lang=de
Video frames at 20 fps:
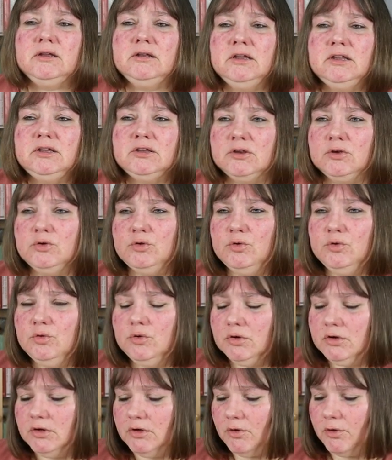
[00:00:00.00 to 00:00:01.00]
nicht
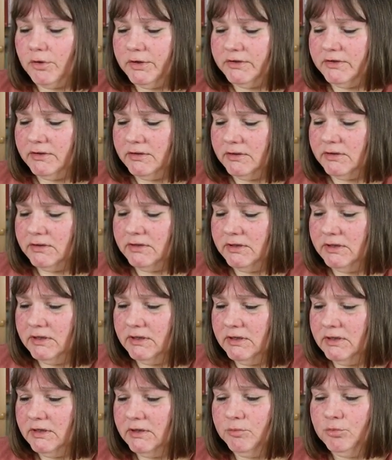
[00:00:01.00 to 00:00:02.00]
genügend Leute,
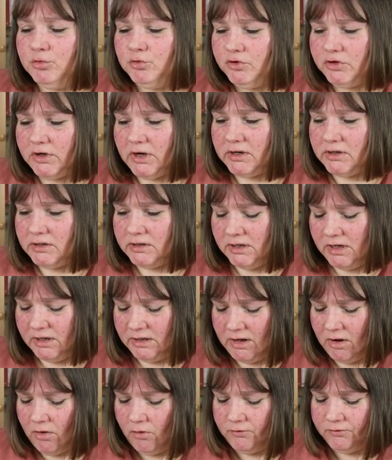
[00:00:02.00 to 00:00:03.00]
die die Bücher
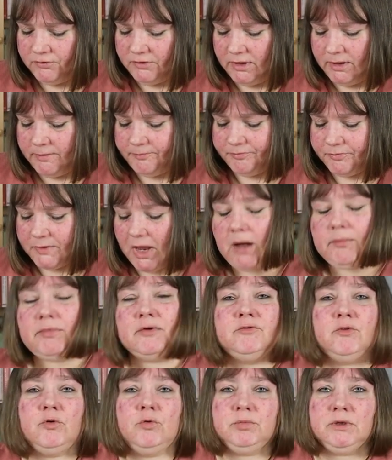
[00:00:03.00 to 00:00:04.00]
gekauft haben.
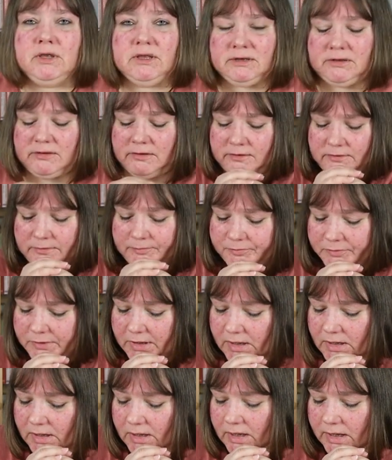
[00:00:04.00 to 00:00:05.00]
Aber worum geht es?
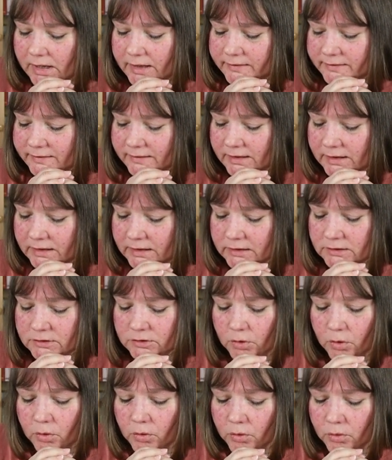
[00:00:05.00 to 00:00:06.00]
Es
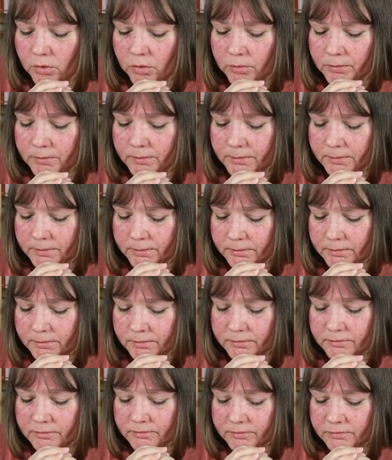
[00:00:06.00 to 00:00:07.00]
geht
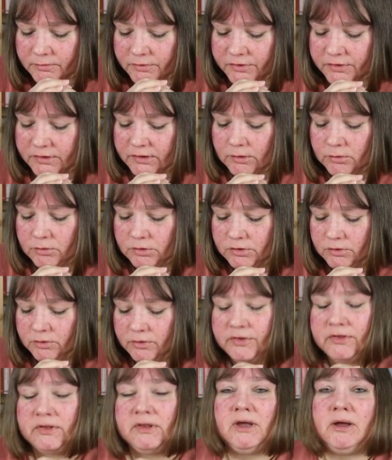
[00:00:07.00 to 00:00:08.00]
um
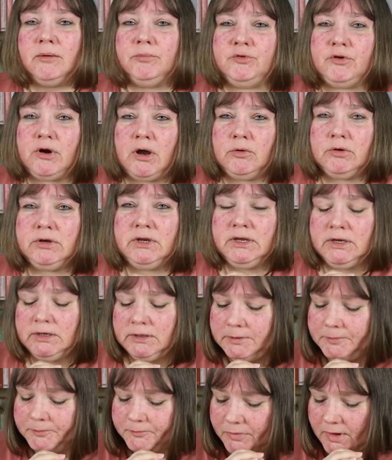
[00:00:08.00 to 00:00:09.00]
Theodosia Browning.
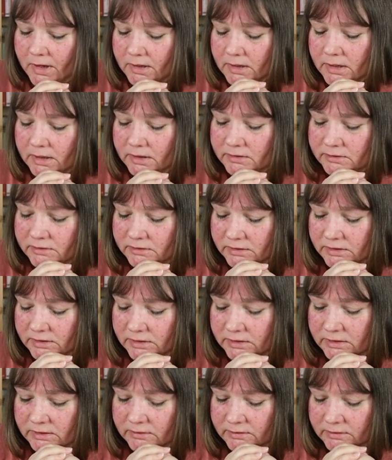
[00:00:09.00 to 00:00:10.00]

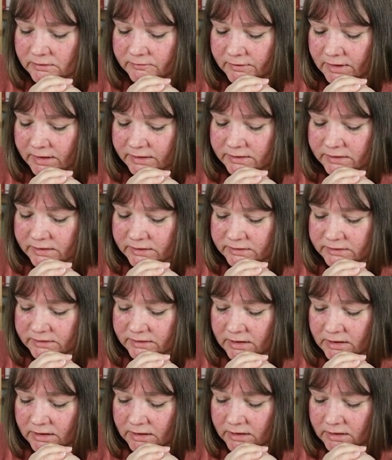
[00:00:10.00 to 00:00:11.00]
Die war ein
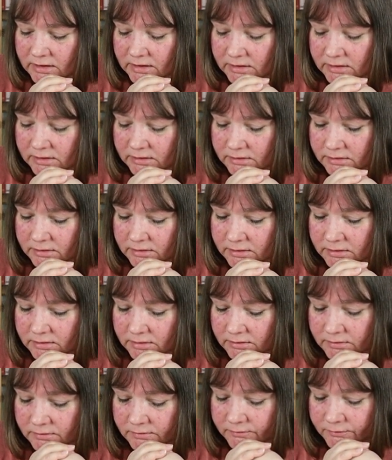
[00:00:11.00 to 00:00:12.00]
richtiger
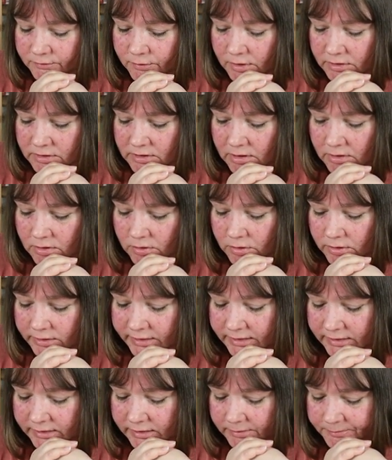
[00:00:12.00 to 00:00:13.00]
äh,
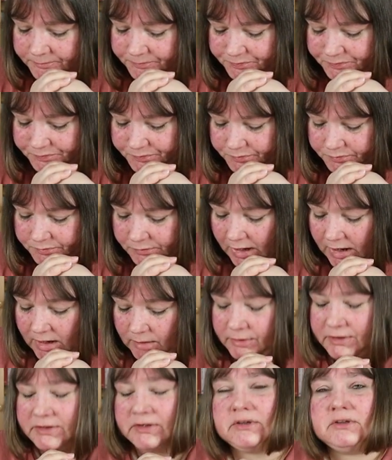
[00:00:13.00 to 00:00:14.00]
Workaholic
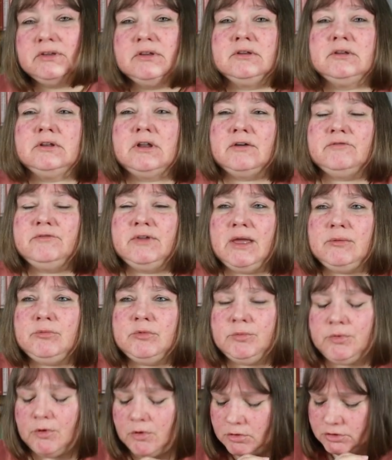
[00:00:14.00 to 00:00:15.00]
arbeitete in der
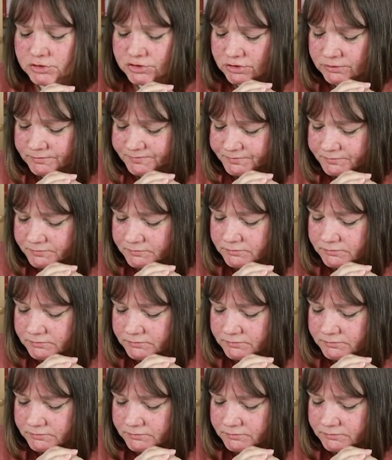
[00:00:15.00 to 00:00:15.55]
Werbebranche